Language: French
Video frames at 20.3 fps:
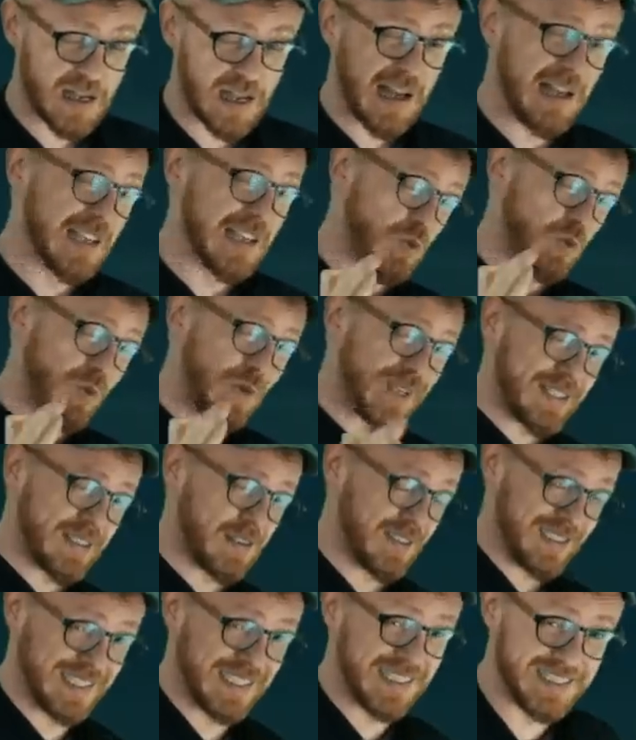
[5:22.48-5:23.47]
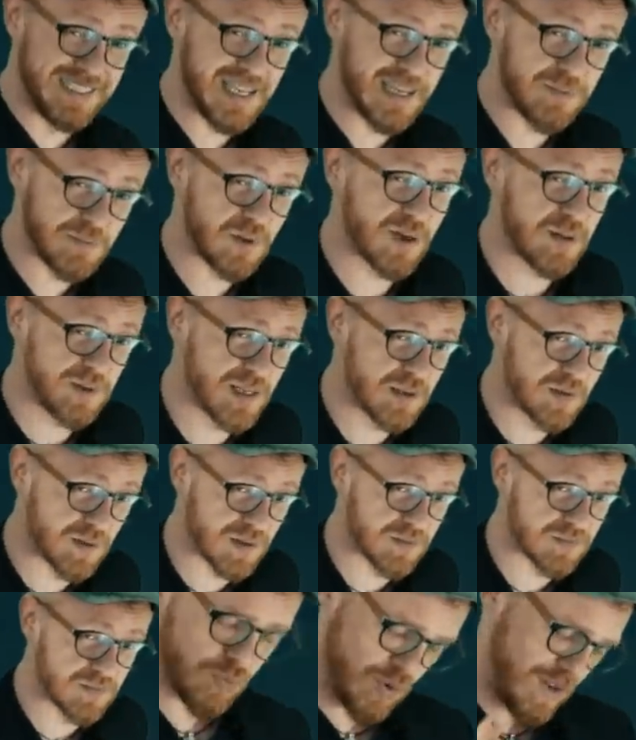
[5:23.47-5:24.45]
un 66e de la
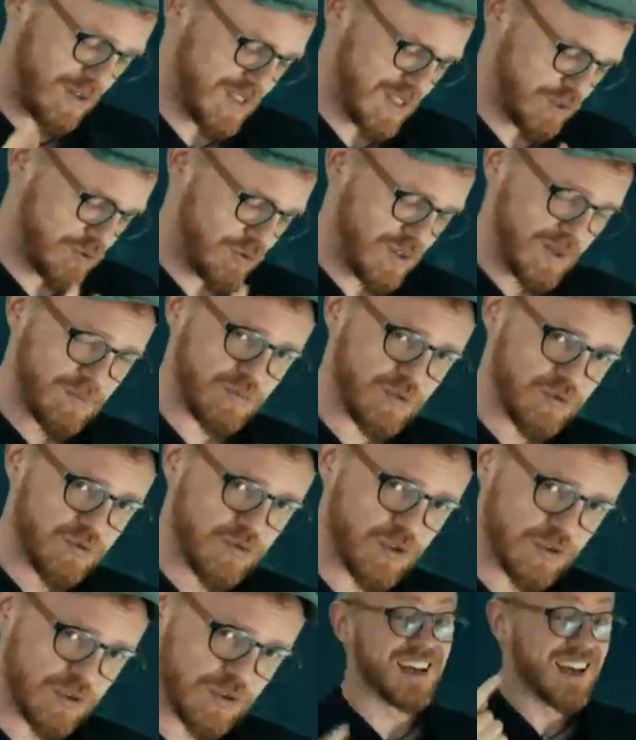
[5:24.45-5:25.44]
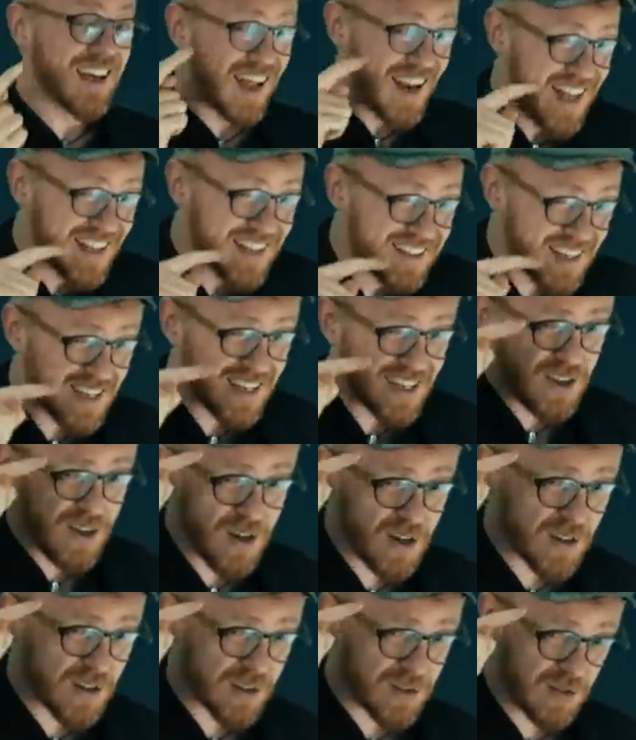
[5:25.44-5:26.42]
Bible, pour les versions les plus courtes. Et à
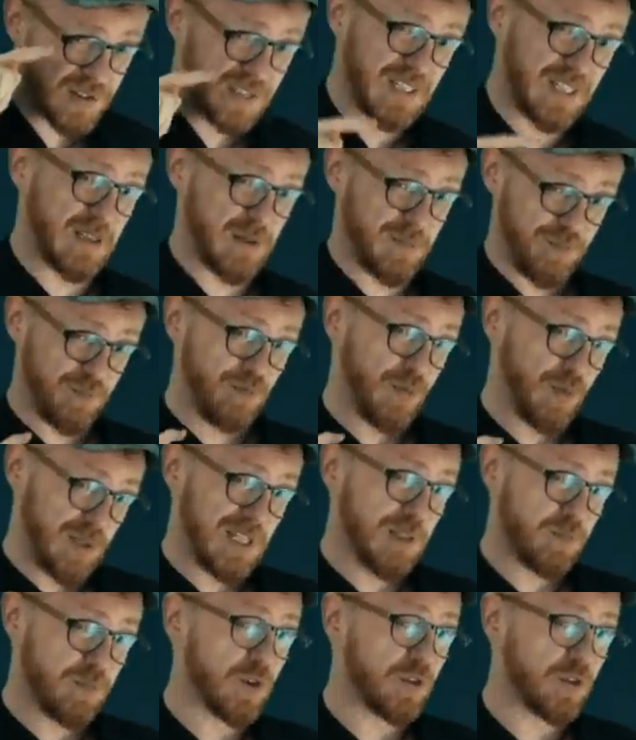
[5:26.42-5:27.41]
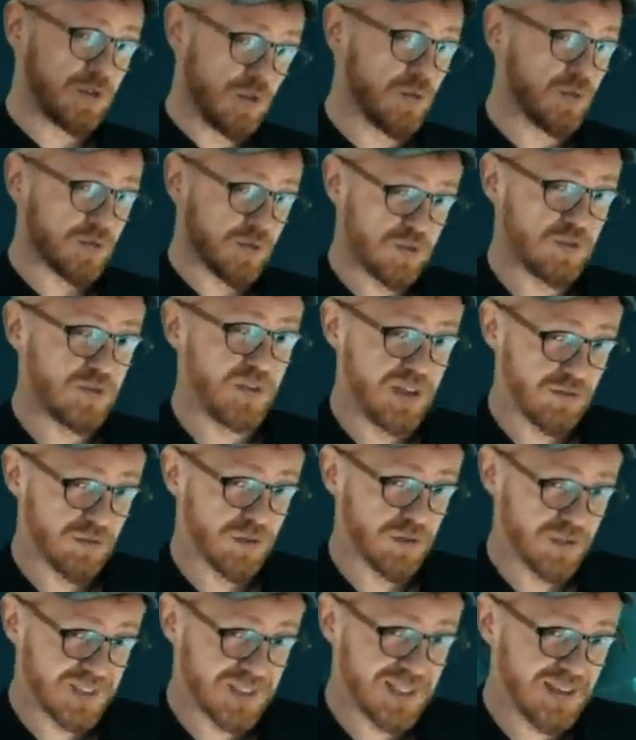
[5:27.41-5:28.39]
l'intérieur de cette petite portion du
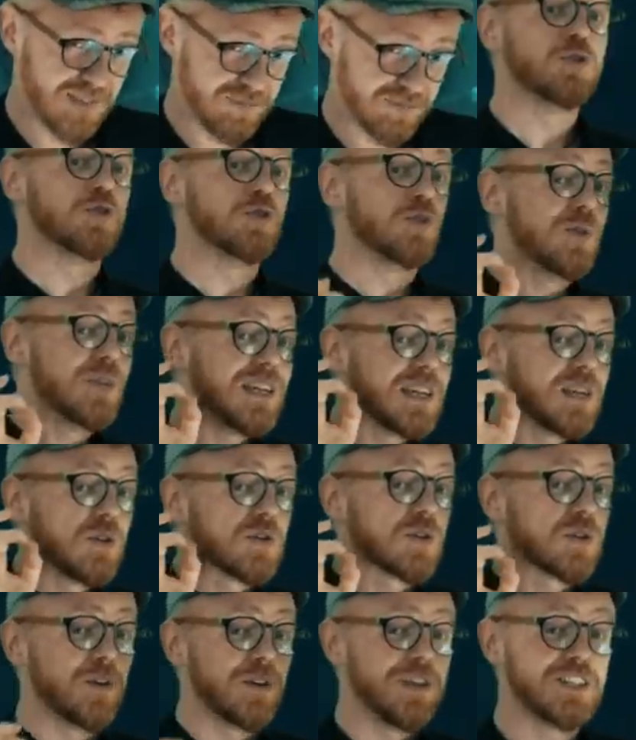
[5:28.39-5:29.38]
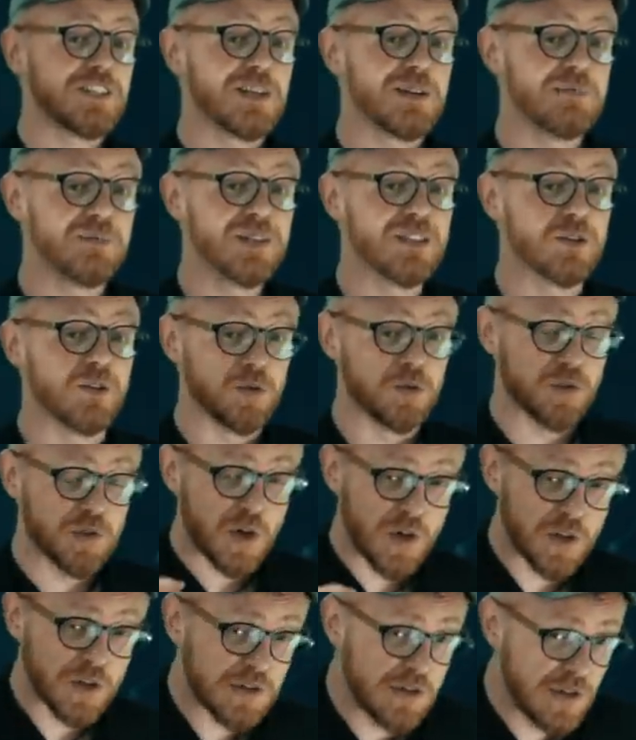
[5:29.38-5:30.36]
livre saint, ce n'est qu'entre les chapitres
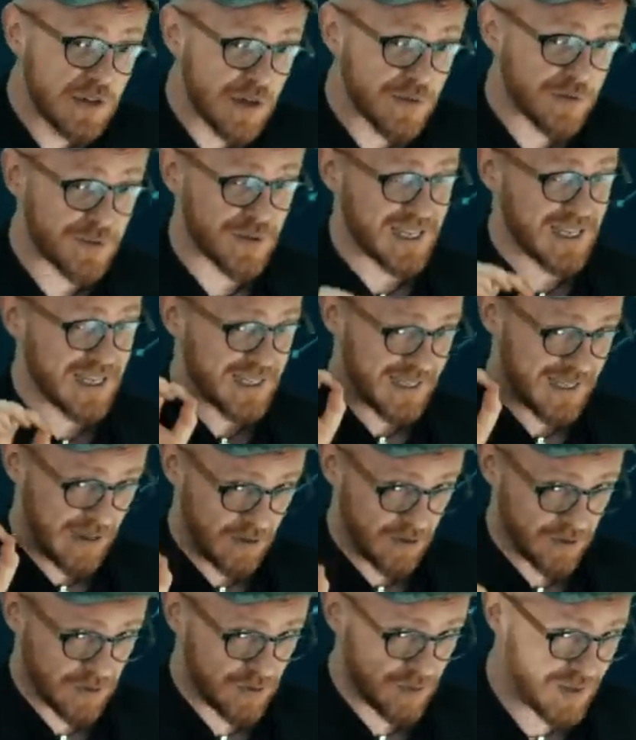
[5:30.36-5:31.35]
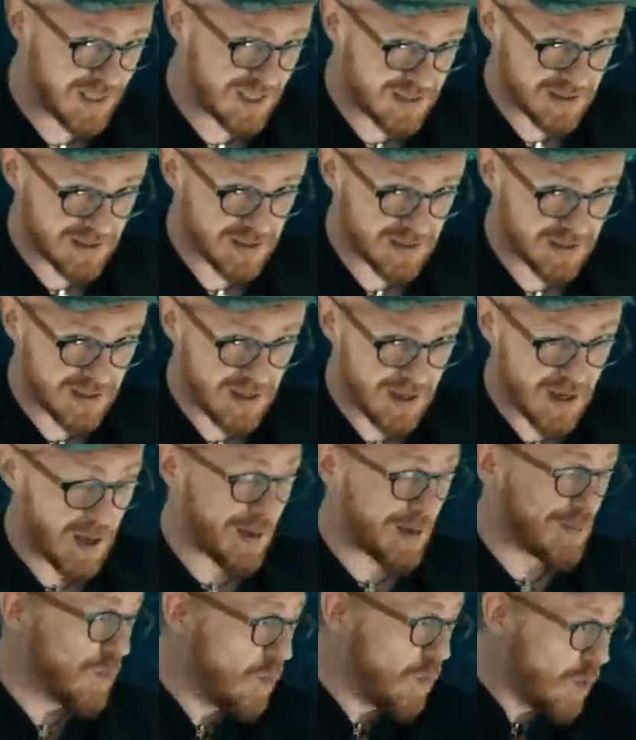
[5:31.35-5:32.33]
39 et 48,
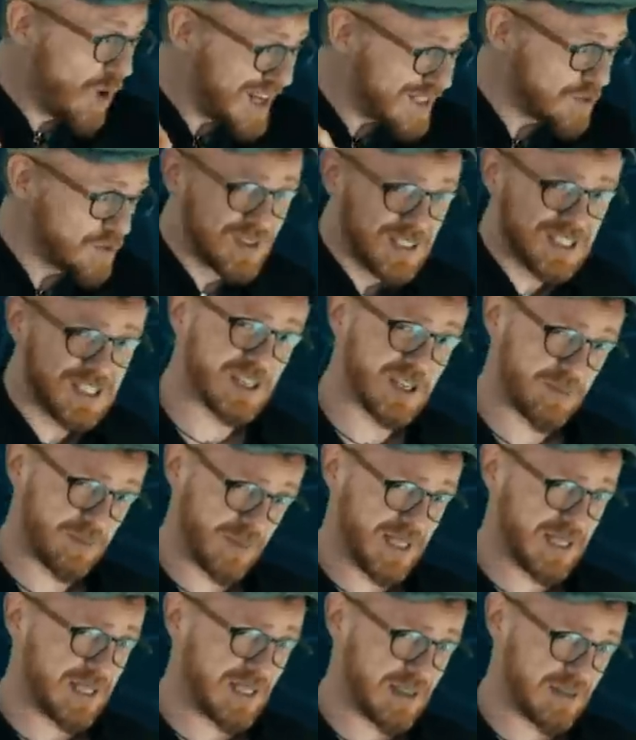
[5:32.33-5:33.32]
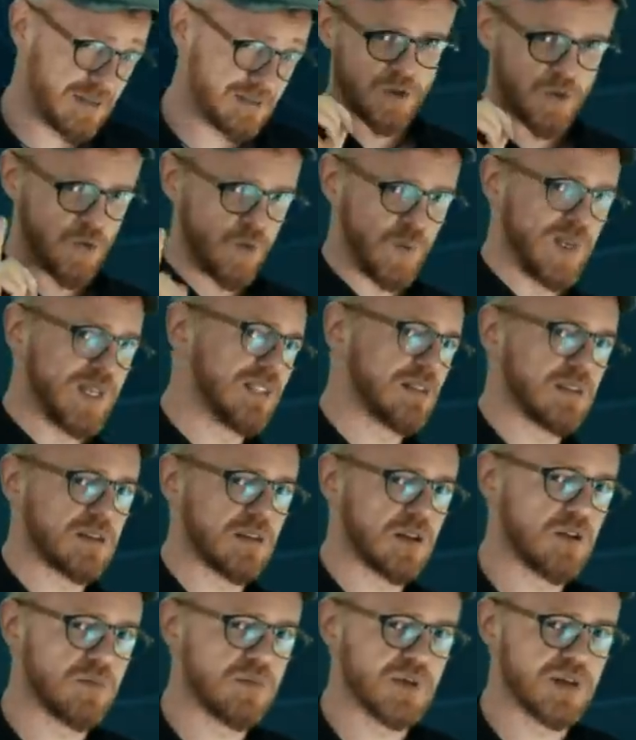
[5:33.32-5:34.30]
moins de 10 chapitres, que
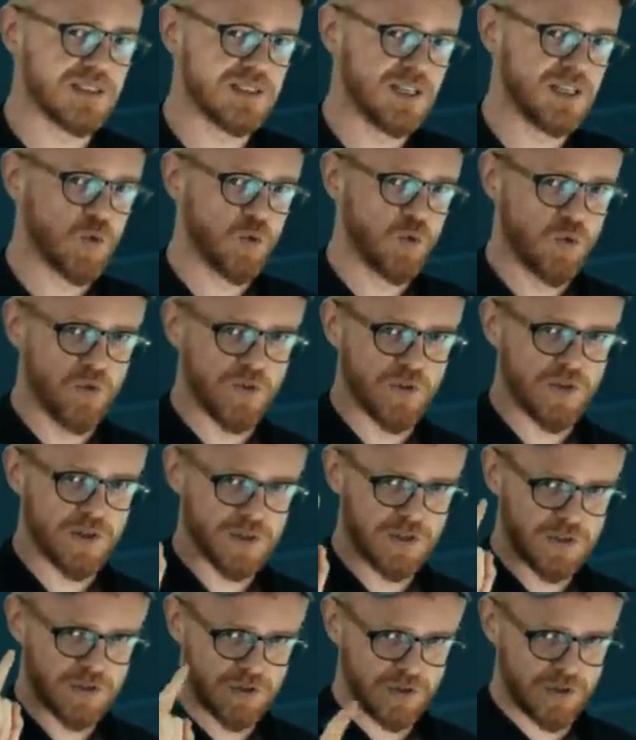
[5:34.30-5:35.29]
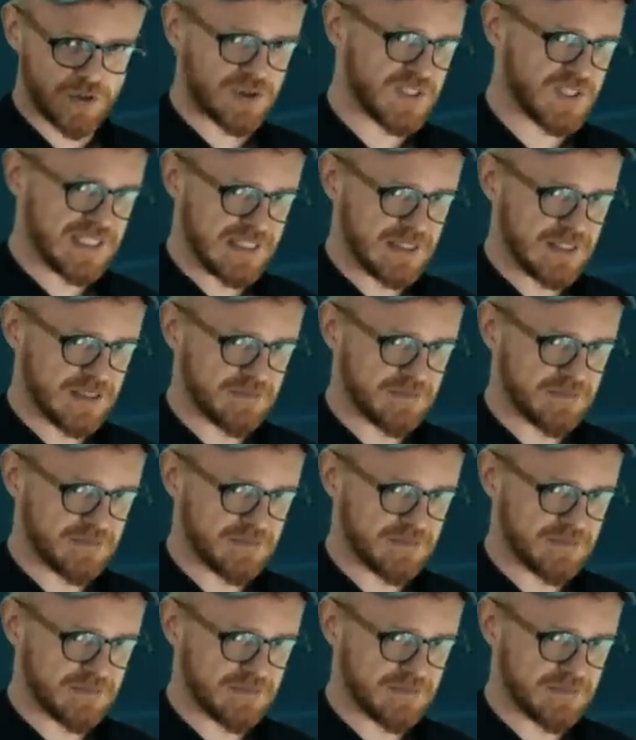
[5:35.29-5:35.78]
Whittam découvre ceci.